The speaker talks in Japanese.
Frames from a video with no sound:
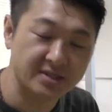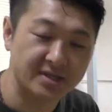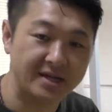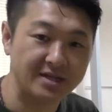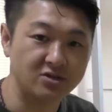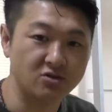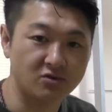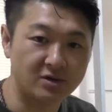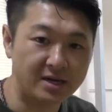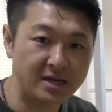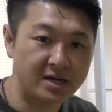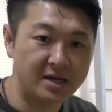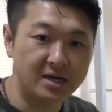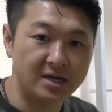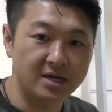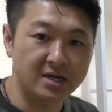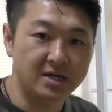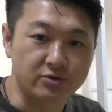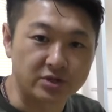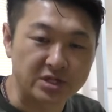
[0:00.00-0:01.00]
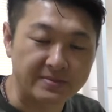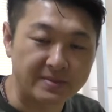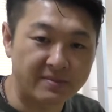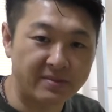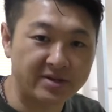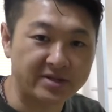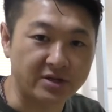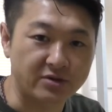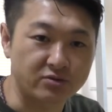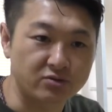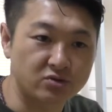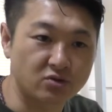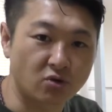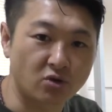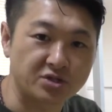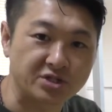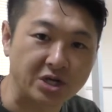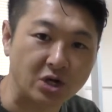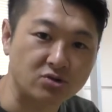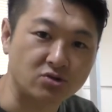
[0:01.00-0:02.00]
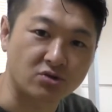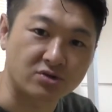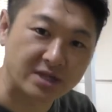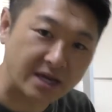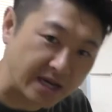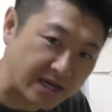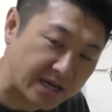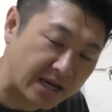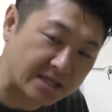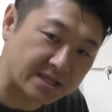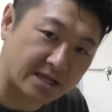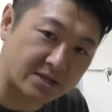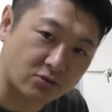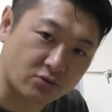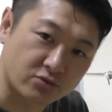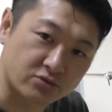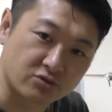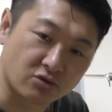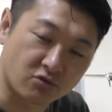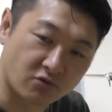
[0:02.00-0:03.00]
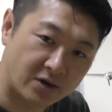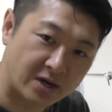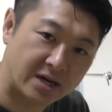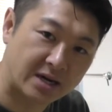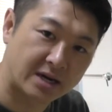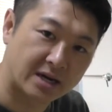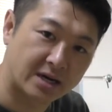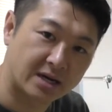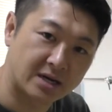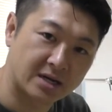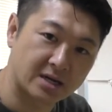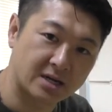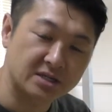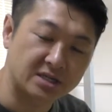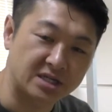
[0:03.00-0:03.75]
で、あとは今まで運動をしたことのない方というのは